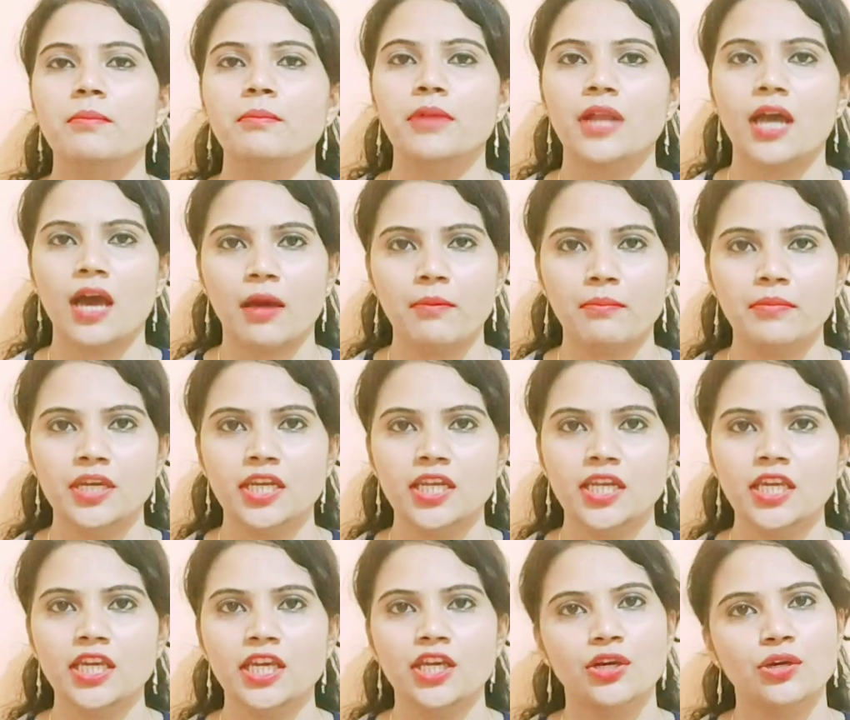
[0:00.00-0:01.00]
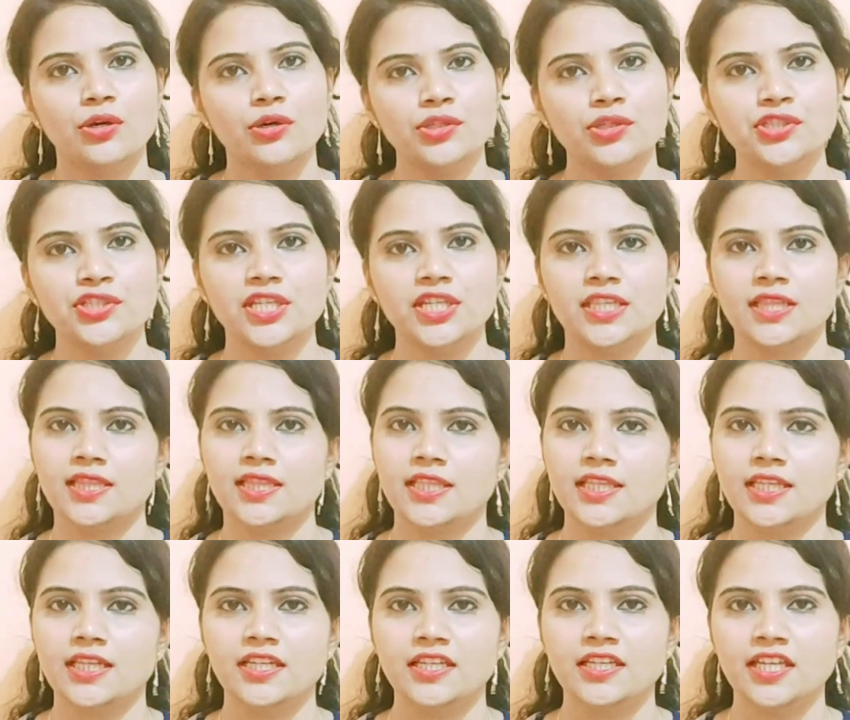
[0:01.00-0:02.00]
भ्रामरी और
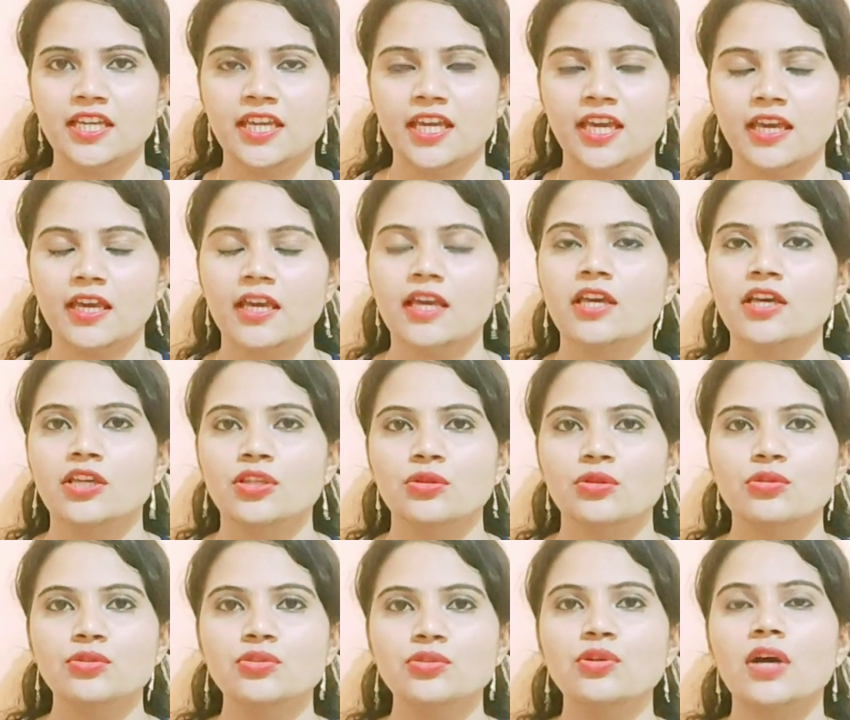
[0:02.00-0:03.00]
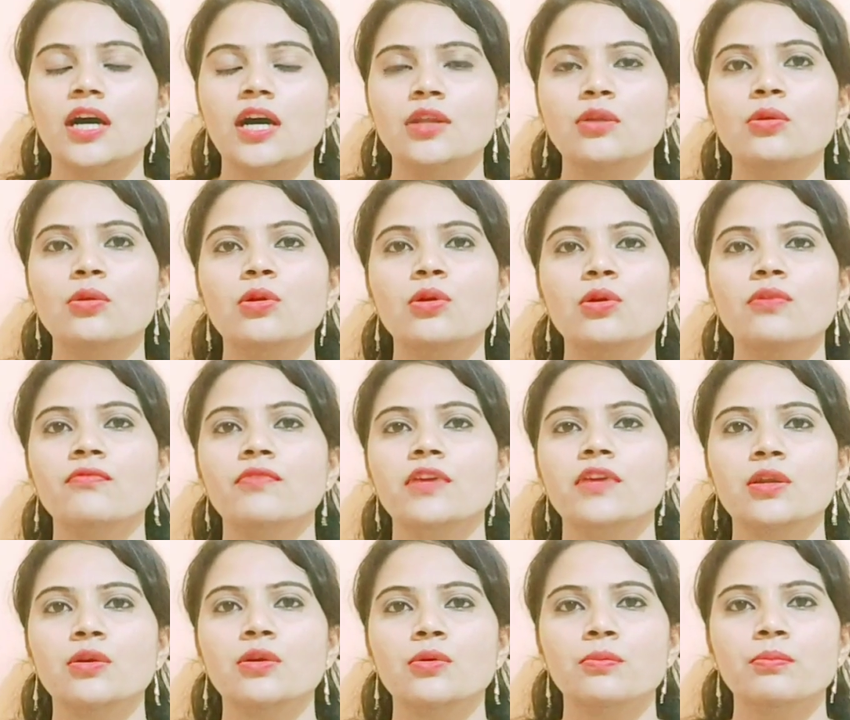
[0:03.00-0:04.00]
शीतली ठीक है तो जो अनुलोम
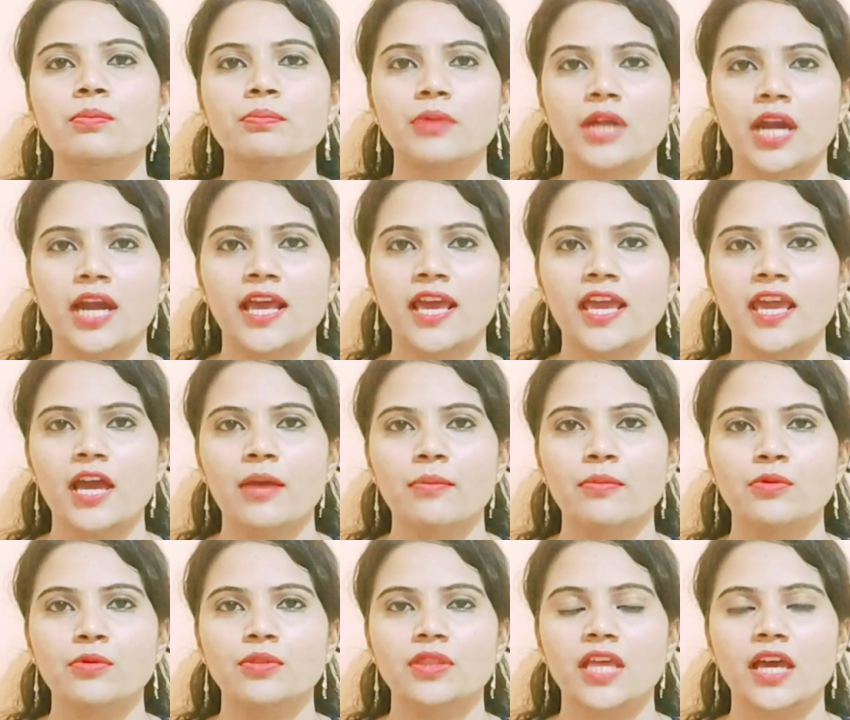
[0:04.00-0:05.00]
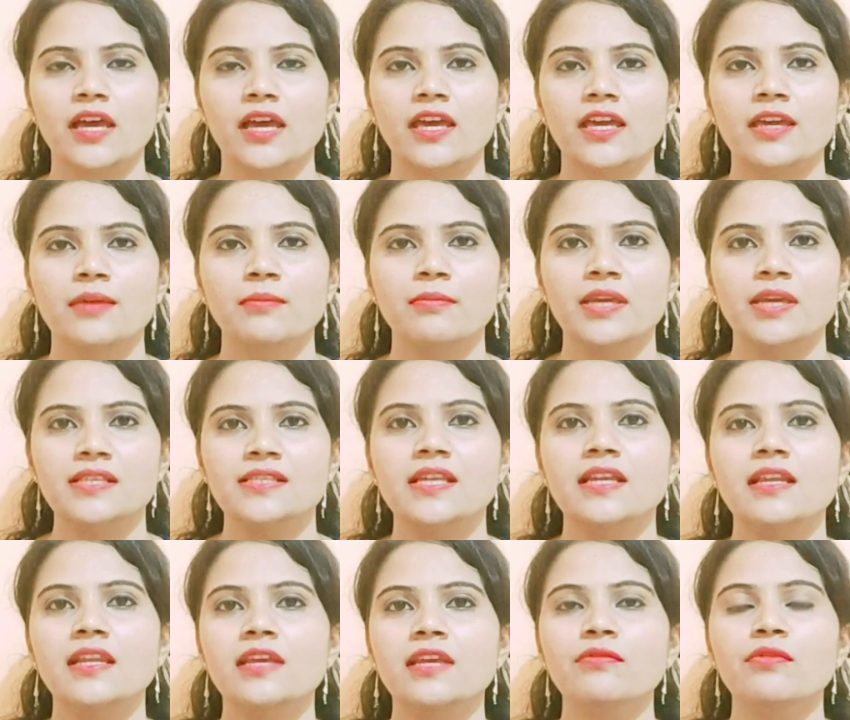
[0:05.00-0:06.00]
विलोम प्राणायाम होता है
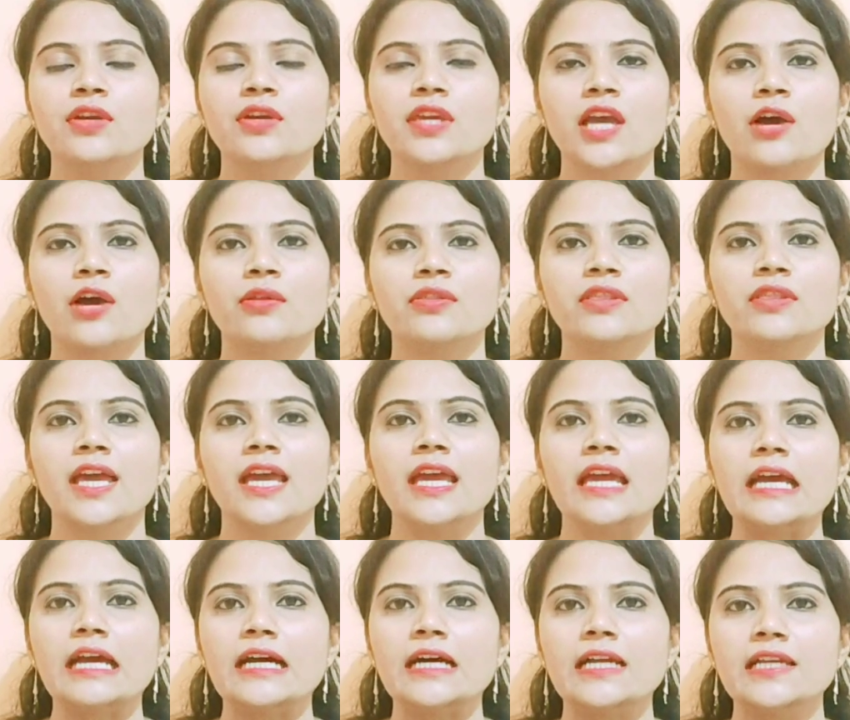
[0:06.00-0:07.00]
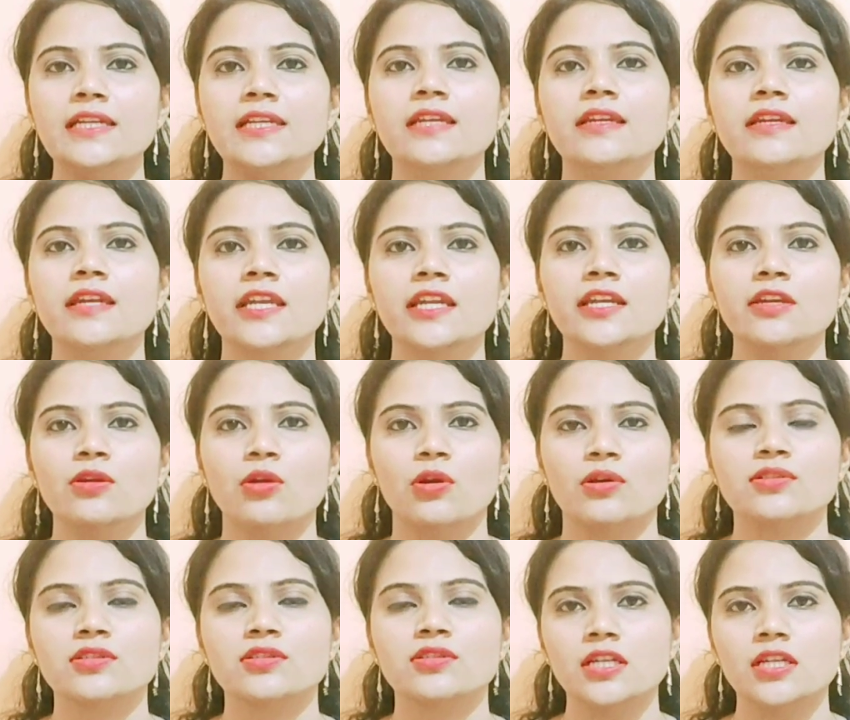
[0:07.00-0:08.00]
बेसिकली वो क्या होता है अल्टरनेट
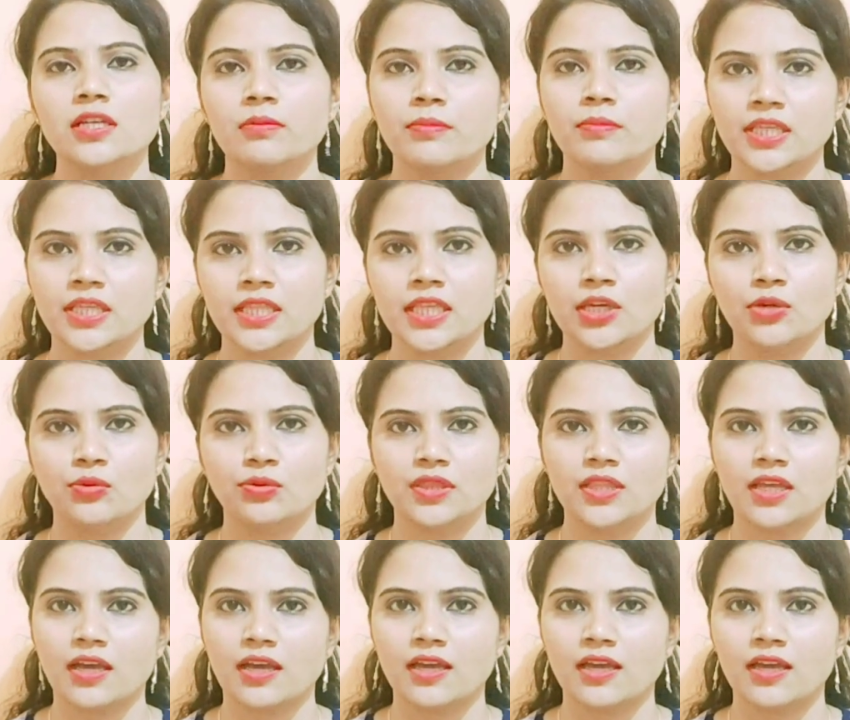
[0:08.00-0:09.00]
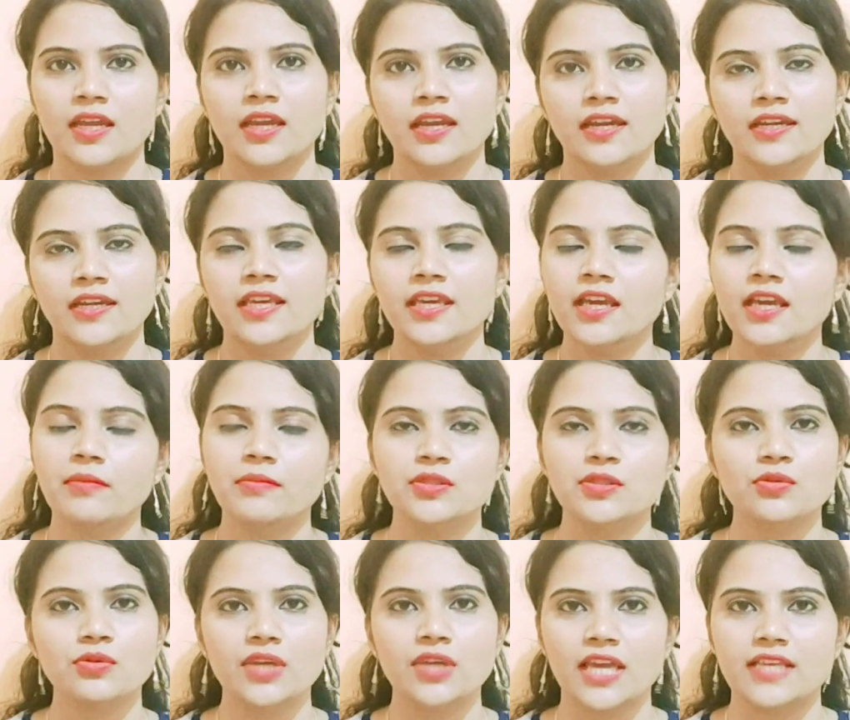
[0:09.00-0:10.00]
नॉस्ट्रल ब्रीदिंग होता है ठीक है अब
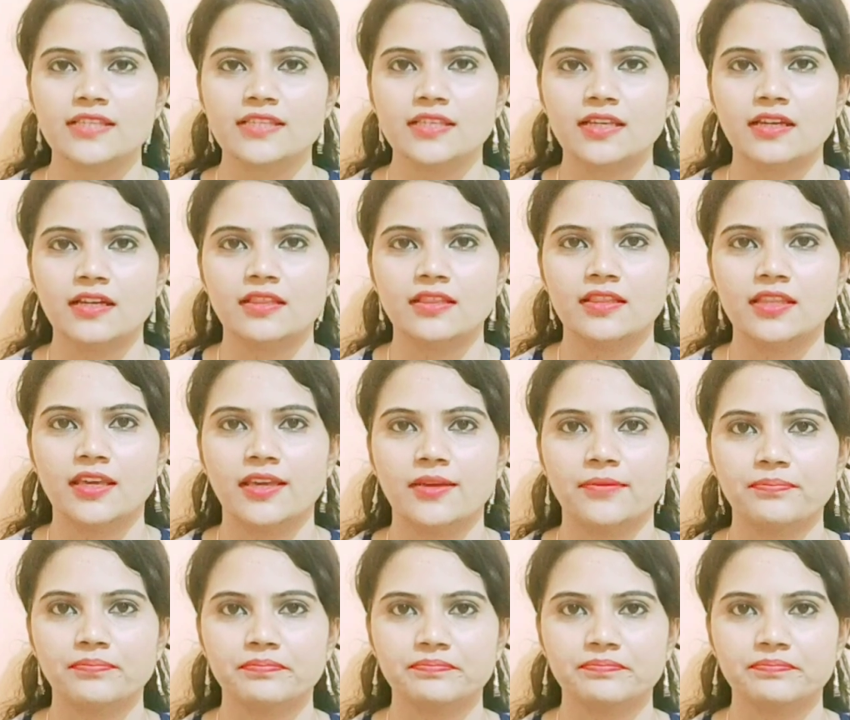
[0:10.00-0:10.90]
इसको कैसे करते हैं